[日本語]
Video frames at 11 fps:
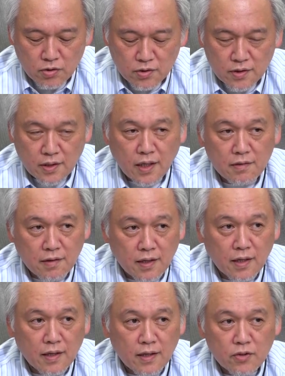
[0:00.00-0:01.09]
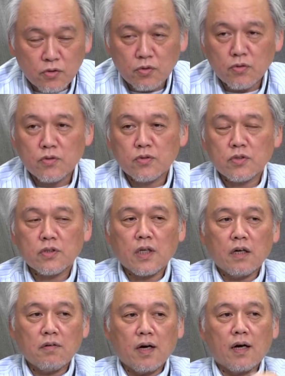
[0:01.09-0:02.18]
の違いは、えっと、従
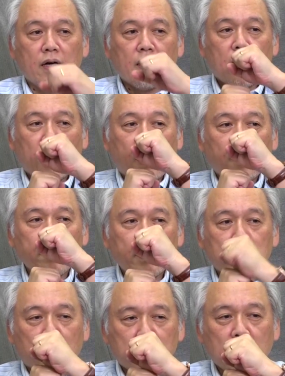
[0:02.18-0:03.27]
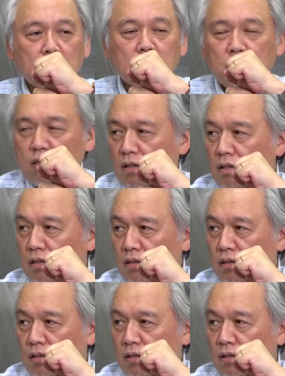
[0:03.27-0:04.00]
来は背面にこう縦に